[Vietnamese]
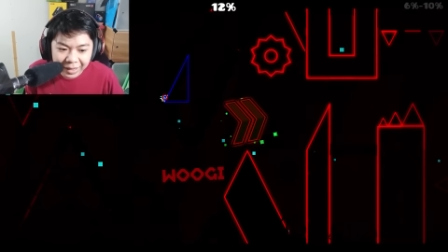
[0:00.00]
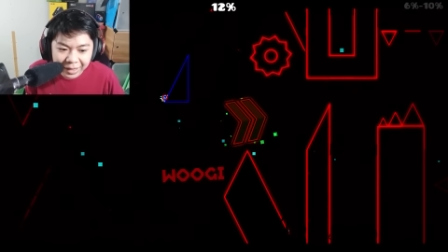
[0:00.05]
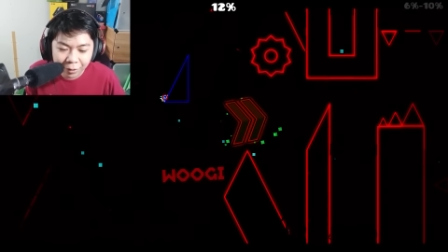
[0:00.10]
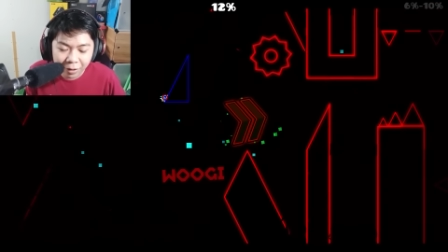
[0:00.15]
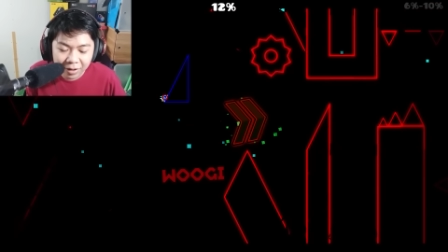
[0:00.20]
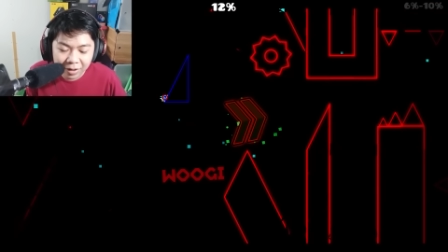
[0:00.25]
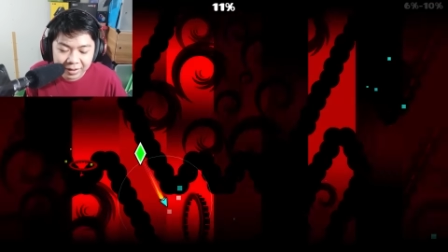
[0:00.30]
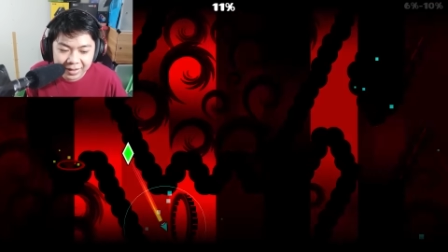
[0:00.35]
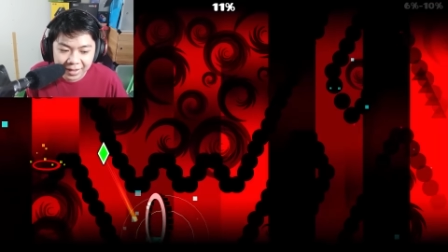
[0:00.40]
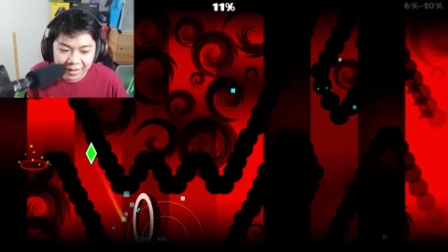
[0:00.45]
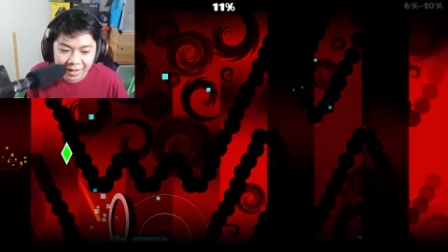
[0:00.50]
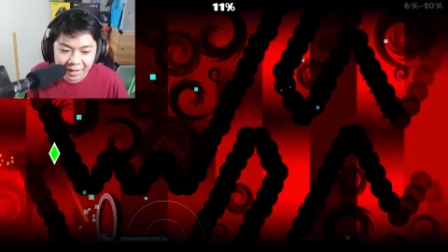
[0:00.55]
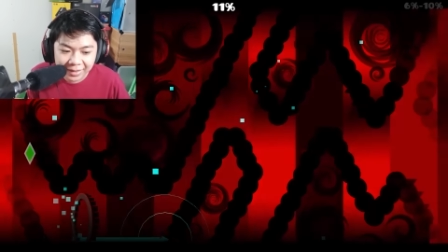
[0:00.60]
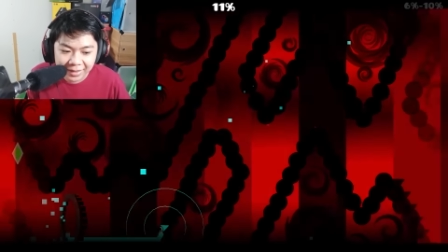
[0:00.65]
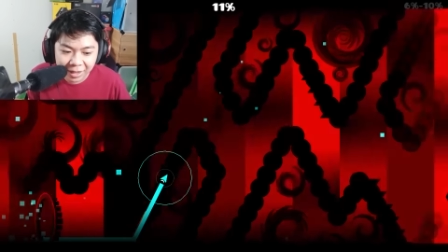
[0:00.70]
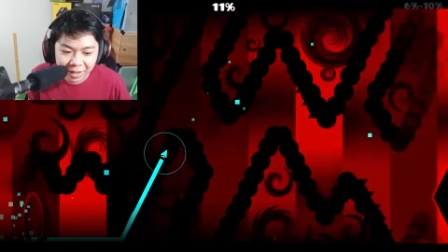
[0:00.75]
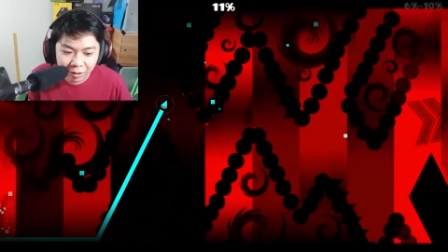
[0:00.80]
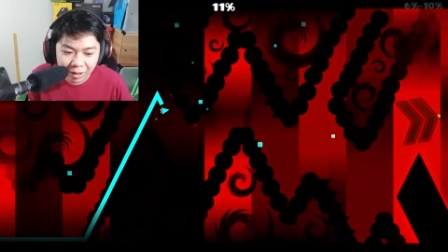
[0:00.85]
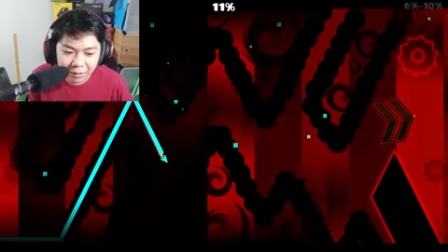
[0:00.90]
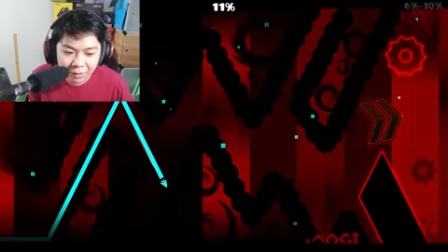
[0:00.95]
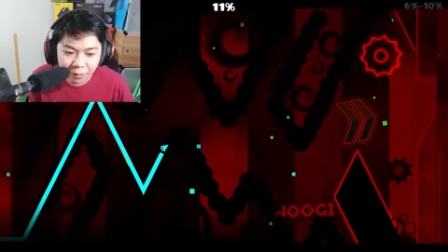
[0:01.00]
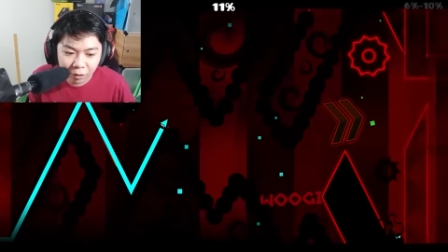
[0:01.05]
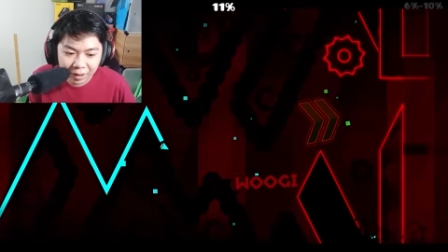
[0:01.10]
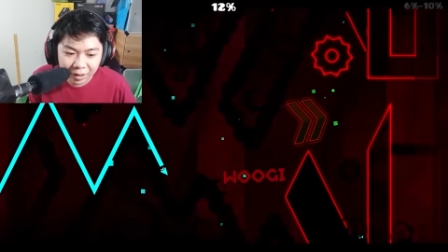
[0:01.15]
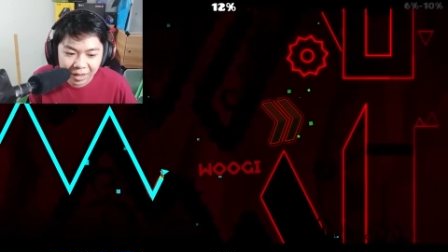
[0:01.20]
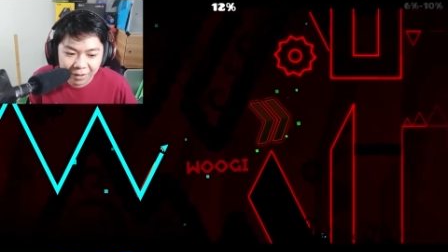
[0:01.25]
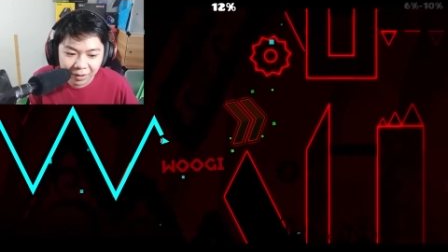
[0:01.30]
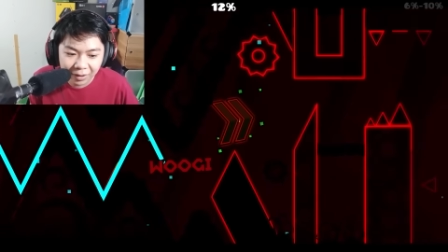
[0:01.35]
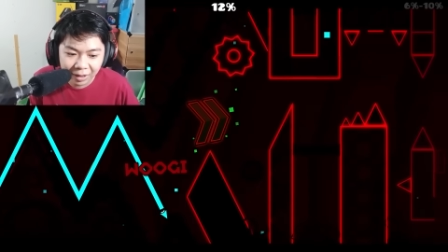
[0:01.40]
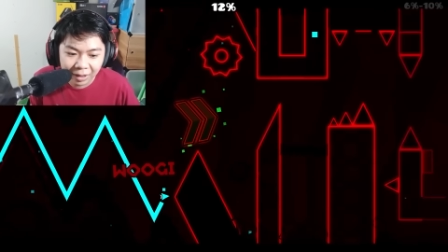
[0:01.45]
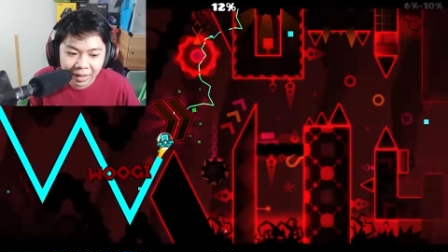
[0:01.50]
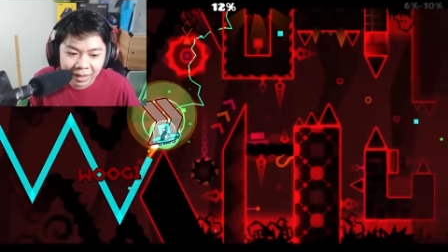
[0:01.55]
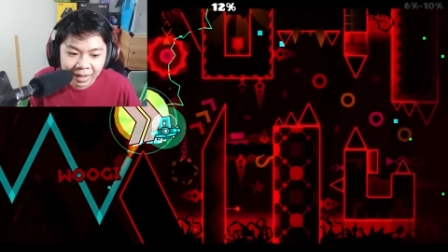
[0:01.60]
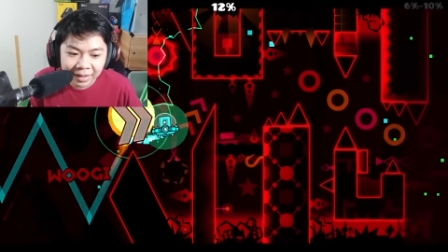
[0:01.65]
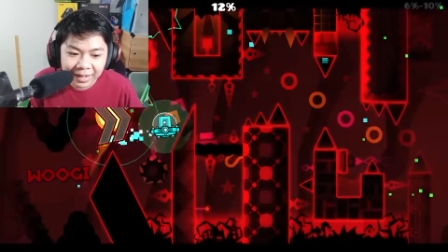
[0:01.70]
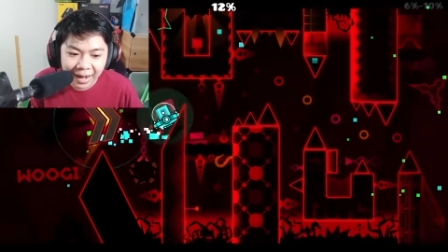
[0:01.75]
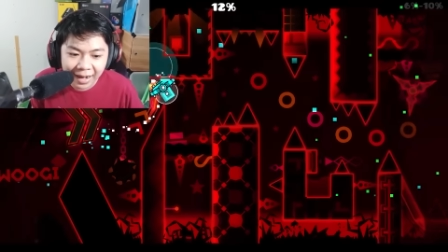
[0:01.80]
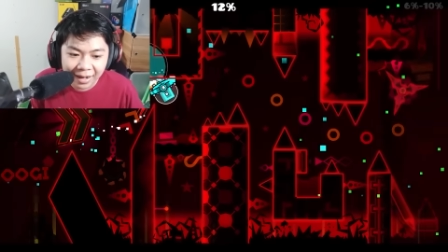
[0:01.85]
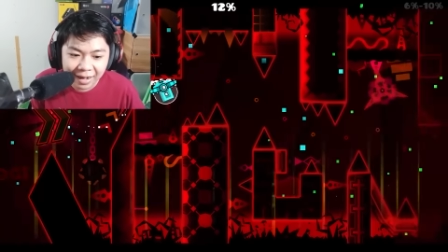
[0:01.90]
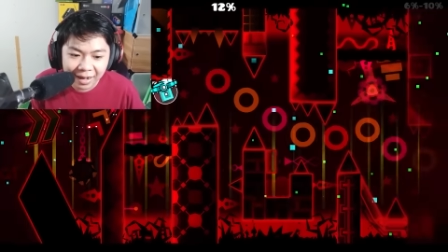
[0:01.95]
người chơi đã chơi con level này và đã đánh
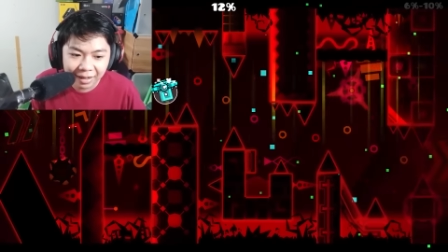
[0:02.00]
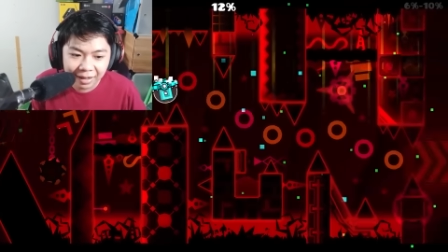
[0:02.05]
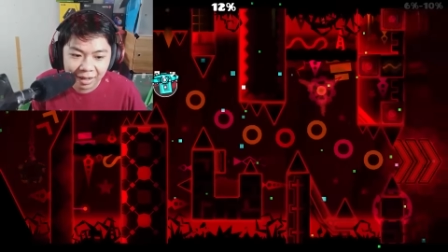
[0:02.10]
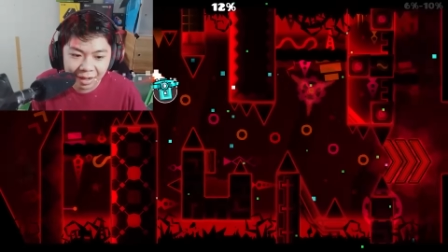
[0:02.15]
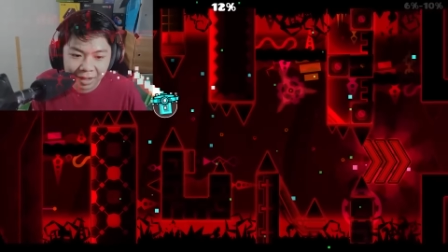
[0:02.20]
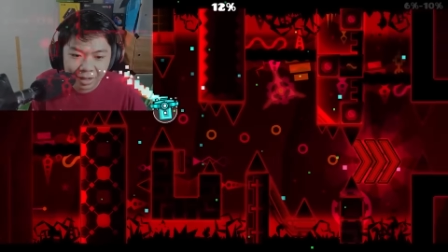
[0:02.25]
giá rằng là cái